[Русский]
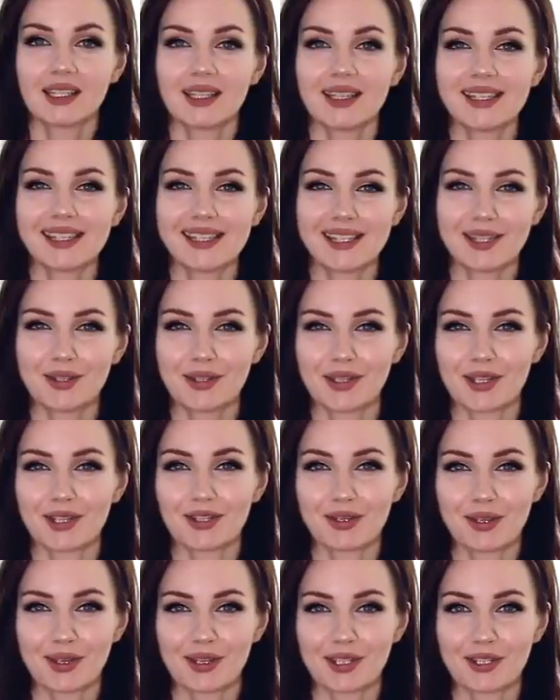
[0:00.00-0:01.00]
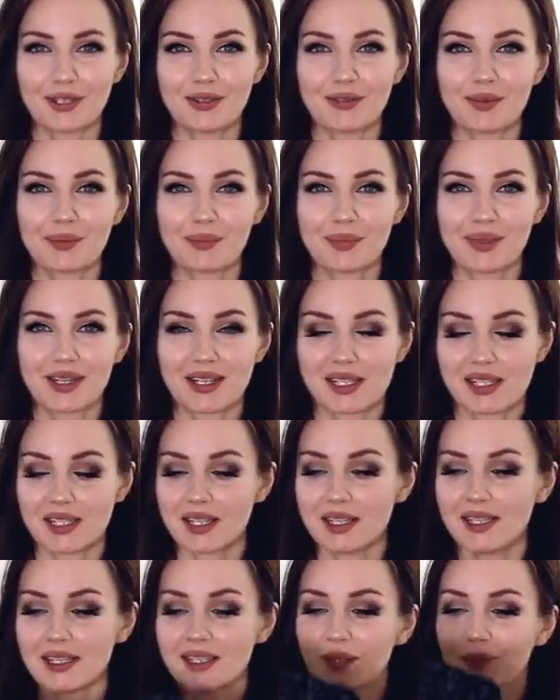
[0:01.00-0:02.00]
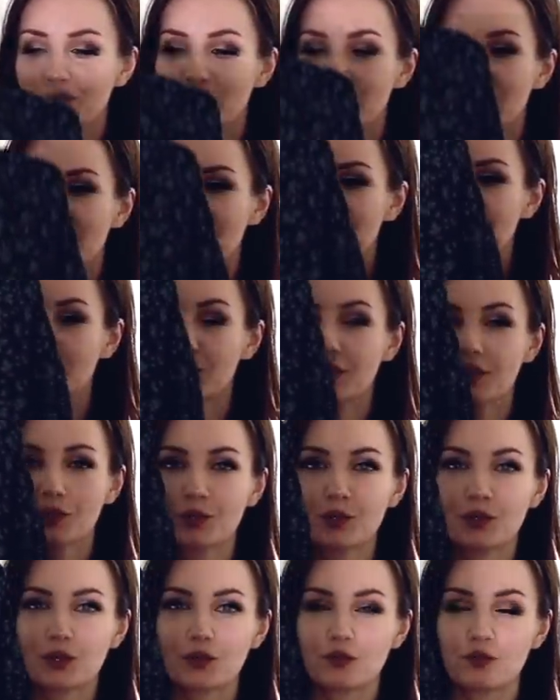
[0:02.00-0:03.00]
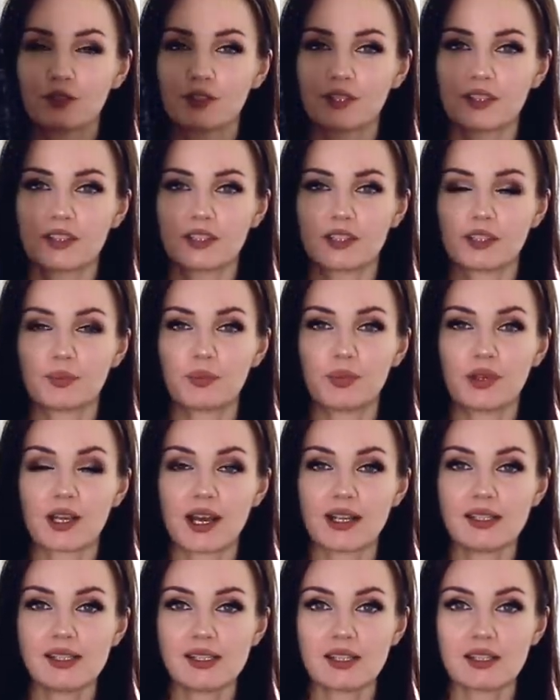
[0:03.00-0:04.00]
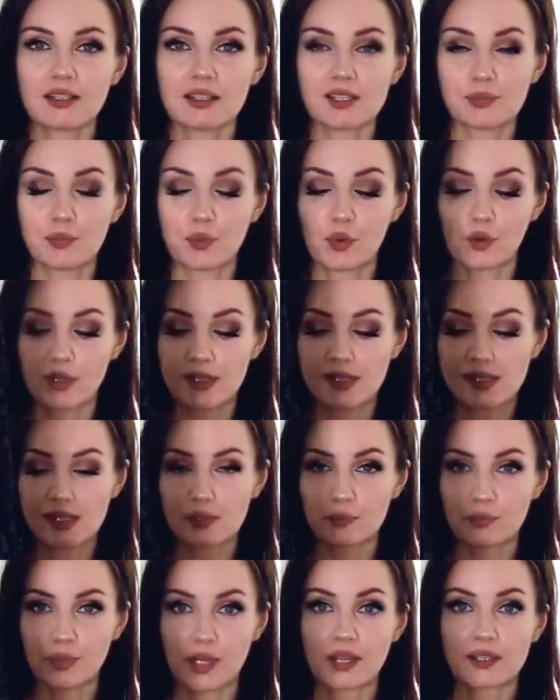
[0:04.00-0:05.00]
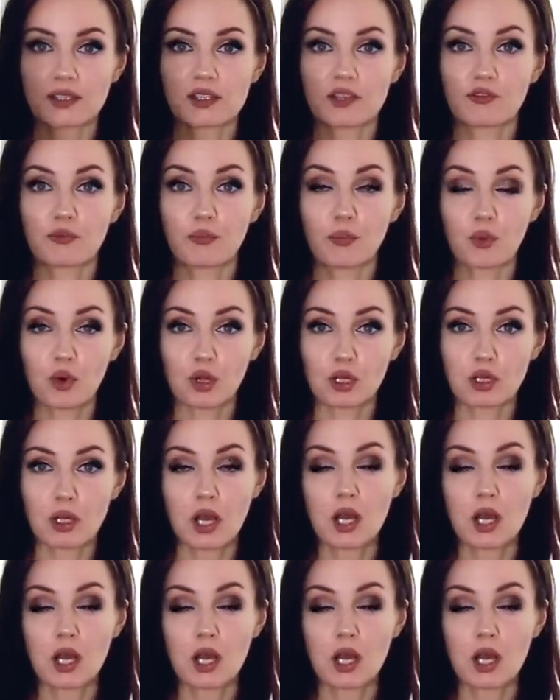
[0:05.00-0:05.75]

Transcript: И следующее, что я хочу вам показать, это было вот такое вот платье с поясом, платье в пол.